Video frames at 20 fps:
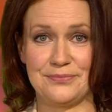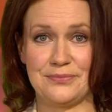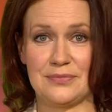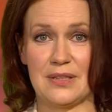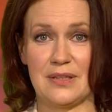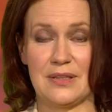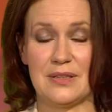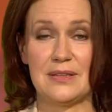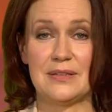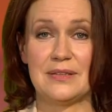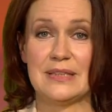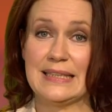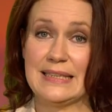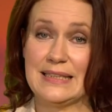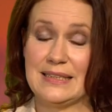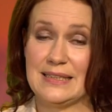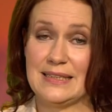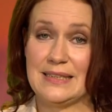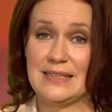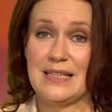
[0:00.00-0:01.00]
Ja.
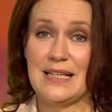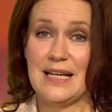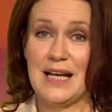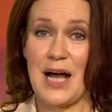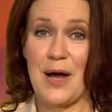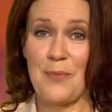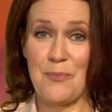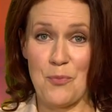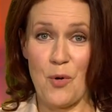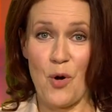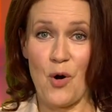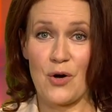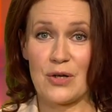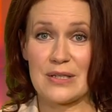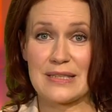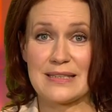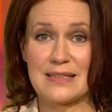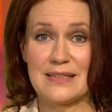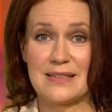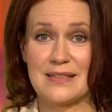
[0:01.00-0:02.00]
Ab
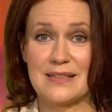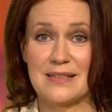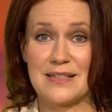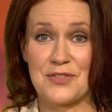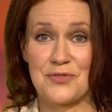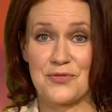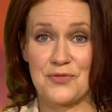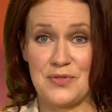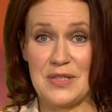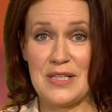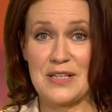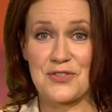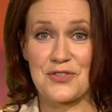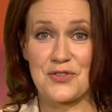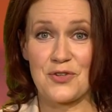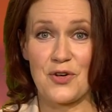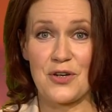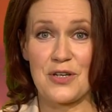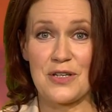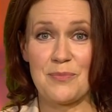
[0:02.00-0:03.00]
morgen ist vieles
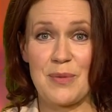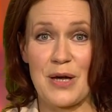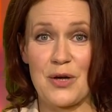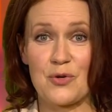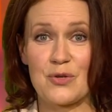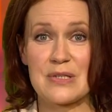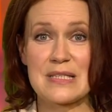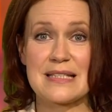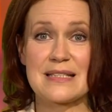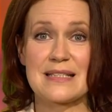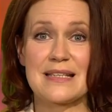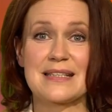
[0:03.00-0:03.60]
neu bei uns.